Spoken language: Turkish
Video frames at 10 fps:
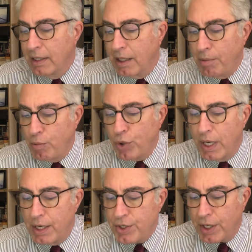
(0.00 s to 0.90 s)
Tabii bu
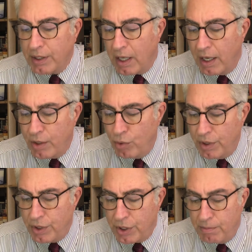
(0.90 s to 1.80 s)
gelecek tahayyülü
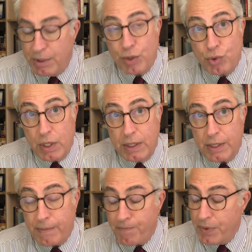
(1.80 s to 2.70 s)
işi bir
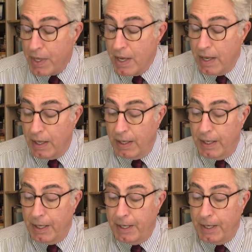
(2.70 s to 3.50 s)
süredir e,